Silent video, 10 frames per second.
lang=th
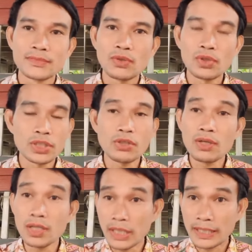คนจะต้อง
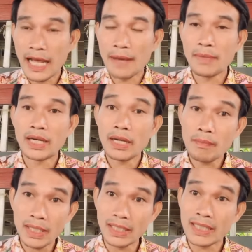เลิกติดตามมัน แล้ว
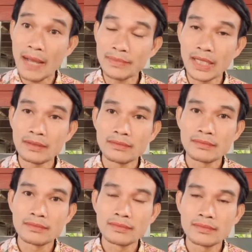มาติดตามฉัน
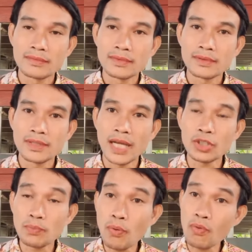ฉัน
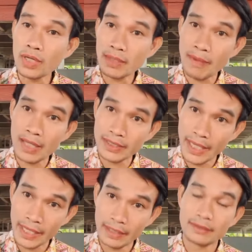ต้องพุ่งขึ้นมาแซ
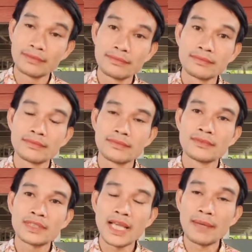ง
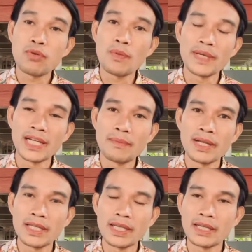แซงพ่อพระเอกและแม่
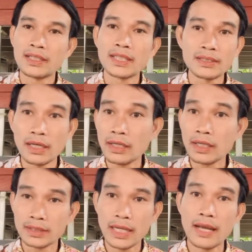นางเอกและฉันจะเลือ
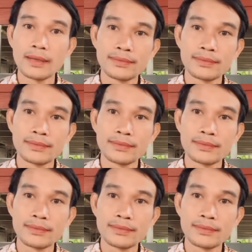ดค่ะ